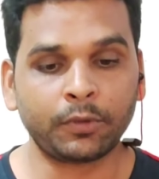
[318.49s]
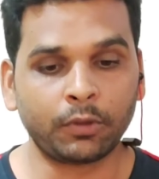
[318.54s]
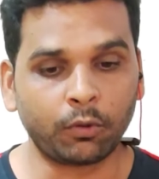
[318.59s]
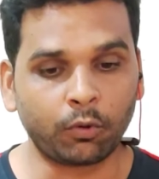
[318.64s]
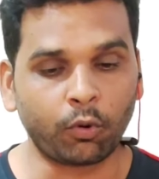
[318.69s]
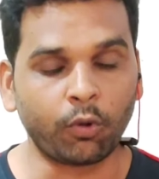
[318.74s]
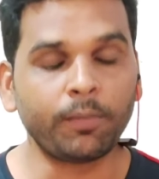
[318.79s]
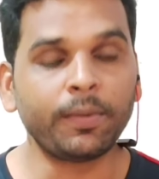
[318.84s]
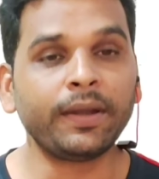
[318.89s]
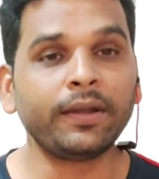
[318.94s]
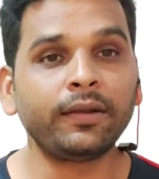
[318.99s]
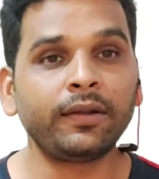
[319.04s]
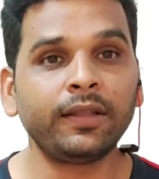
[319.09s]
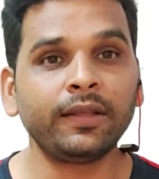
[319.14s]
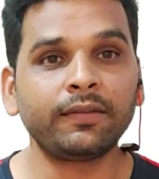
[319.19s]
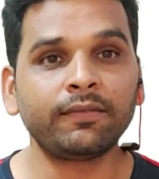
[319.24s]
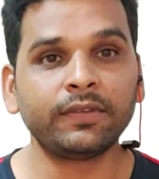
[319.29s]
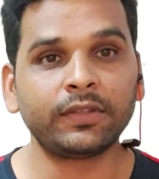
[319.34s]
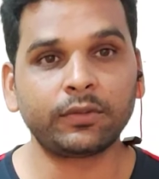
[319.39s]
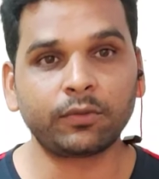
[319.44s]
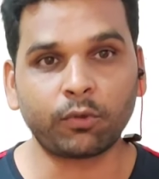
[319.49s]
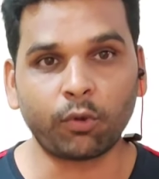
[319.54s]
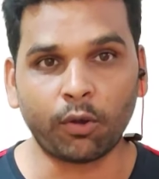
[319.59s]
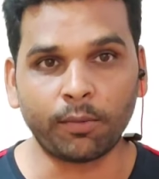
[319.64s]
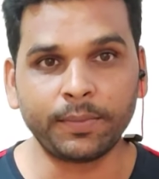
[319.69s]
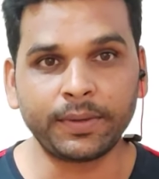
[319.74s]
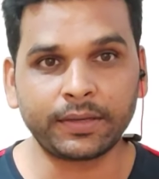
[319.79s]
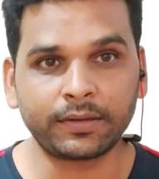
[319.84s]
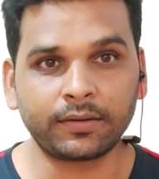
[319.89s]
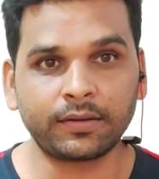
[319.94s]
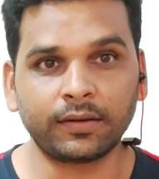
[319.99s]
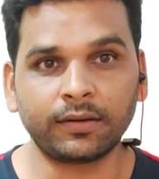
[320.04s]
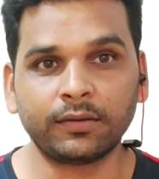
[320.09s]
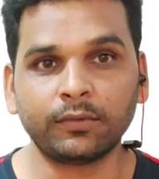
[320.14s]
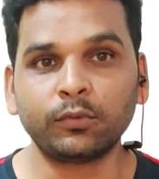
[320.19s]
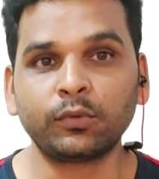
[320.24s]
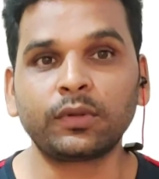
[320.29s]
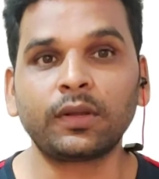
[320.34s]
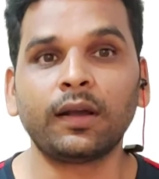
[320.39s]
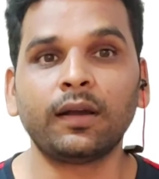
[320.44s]
रोमांटिक विथ कॉमिक
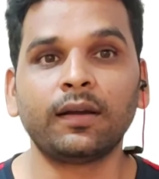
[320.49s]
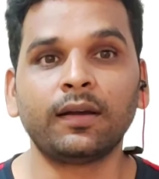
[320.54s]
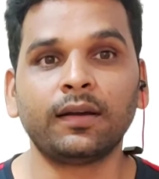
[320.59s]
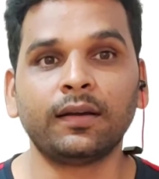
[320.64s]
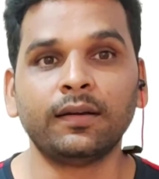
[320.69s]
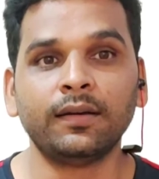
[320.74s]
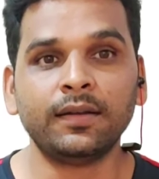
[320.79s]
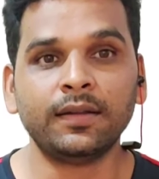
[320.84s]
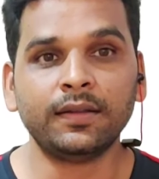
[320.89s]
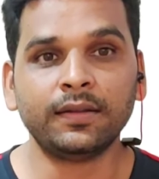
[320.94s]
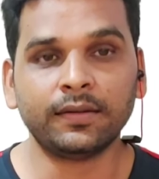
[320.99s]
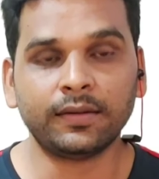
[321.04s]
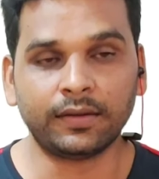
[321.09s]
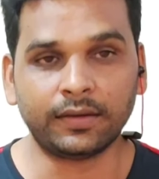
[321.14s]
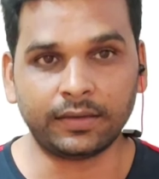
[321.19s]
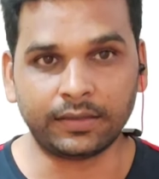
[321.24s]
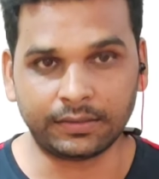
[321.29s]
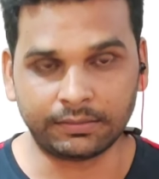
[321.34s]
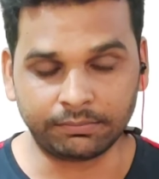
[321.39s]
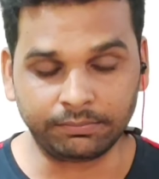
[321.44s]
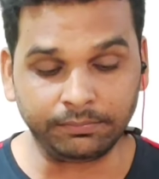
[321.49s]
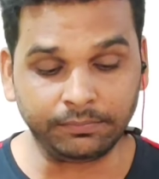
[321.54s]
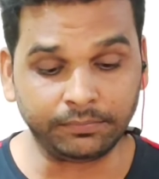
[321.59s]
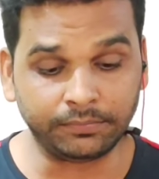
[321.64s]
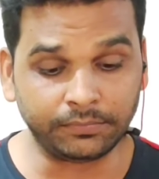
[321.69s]
उनका आ, uh,